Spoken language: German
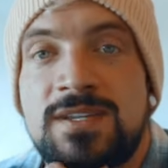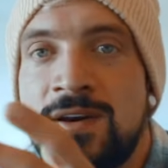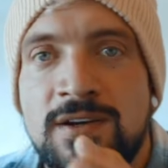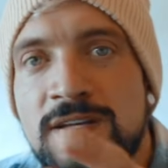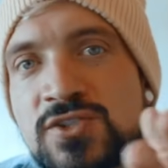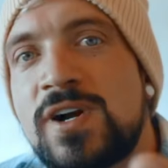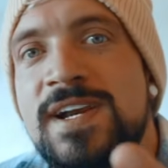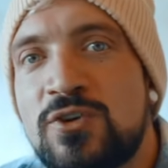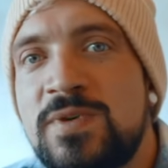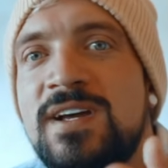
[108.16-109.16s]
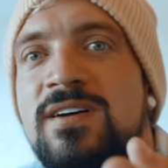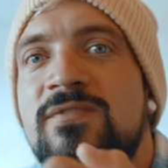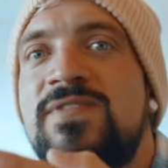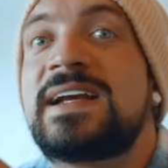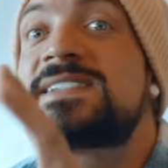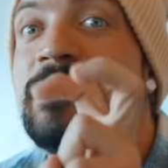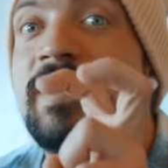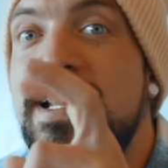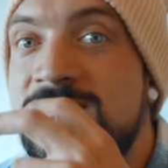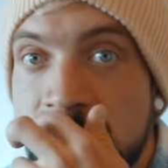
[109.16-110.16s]
dann kannst du halt auch wieder
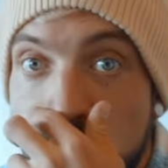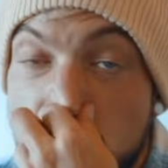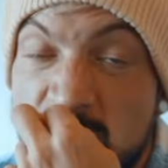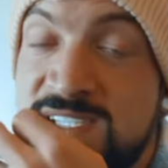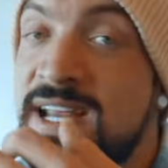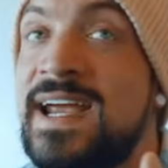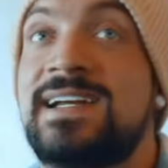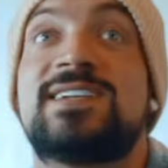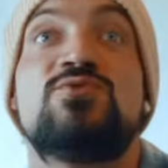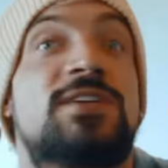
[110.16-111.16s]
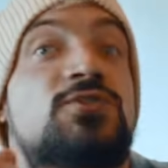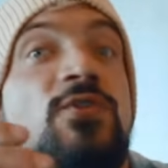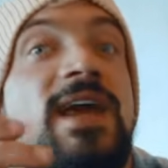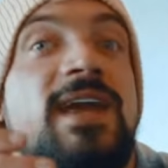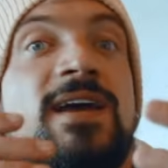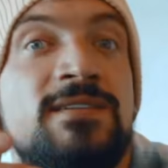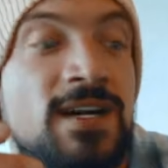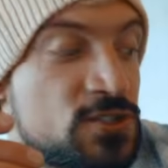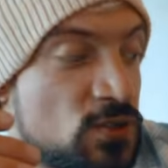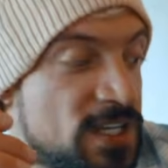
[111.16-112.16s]
flexibel essen und du musst ja eigentlich nur tracken.
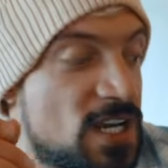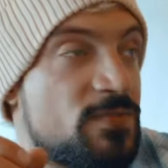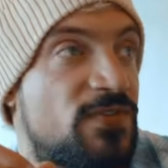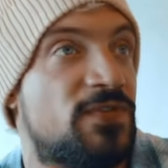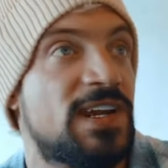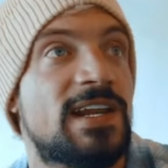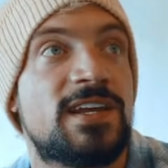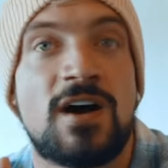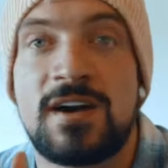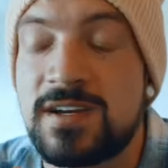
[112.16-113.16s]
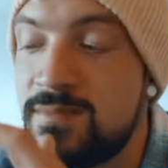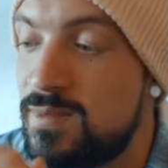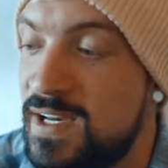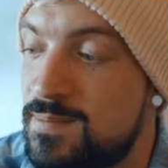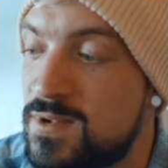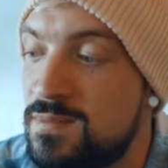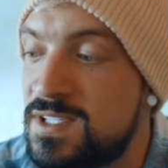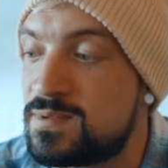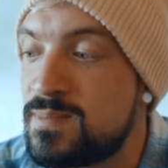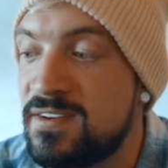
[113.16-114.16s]
Also ich habe viele Jahre in meinem Leben habe
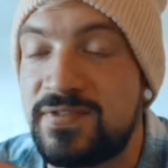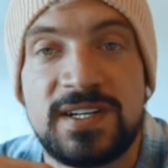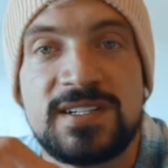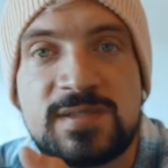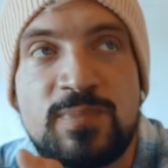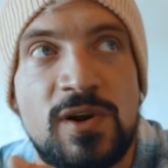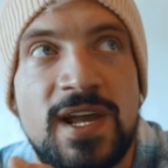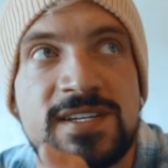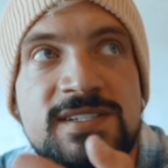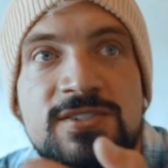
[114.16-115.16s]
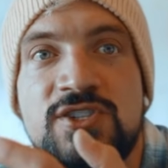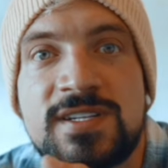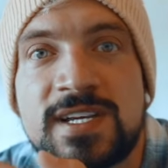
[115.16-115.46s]
ich MyFitnessPal heißt diese scheiß